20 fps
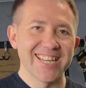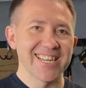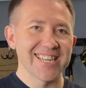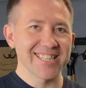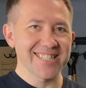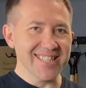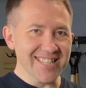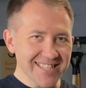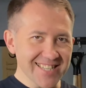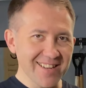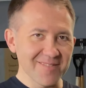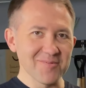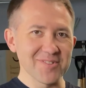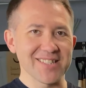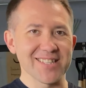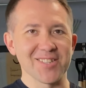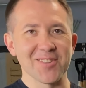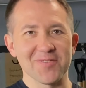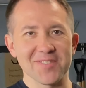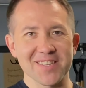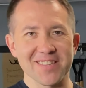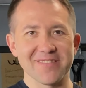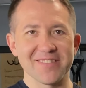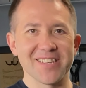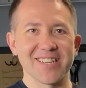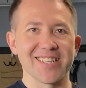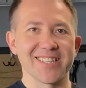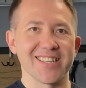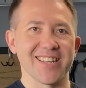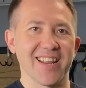Кстати, об установке
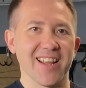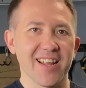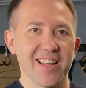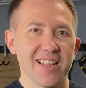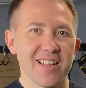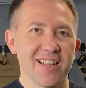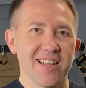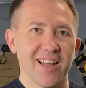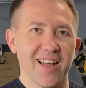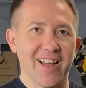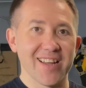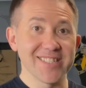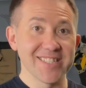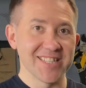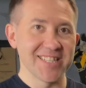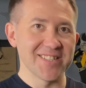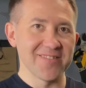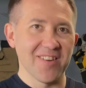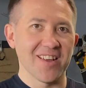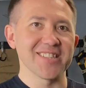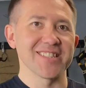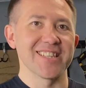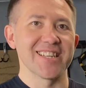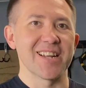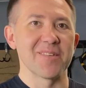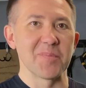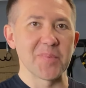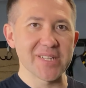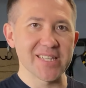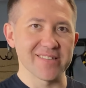двигателя. Один из важных
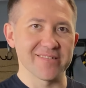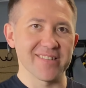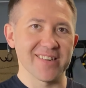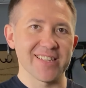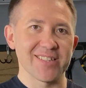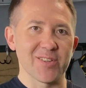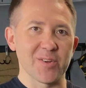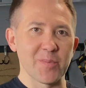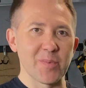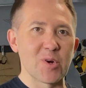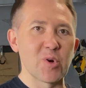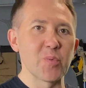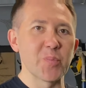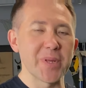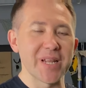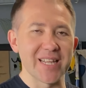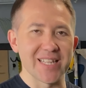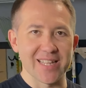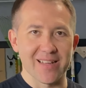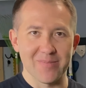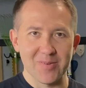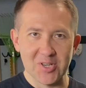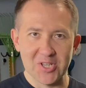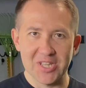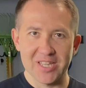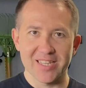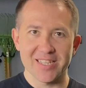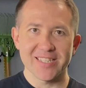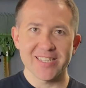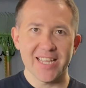компонентов, который мы купили на
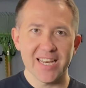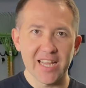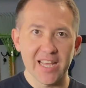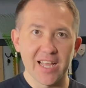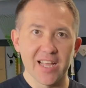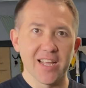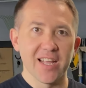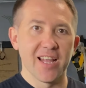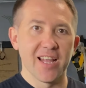прошлой неделе,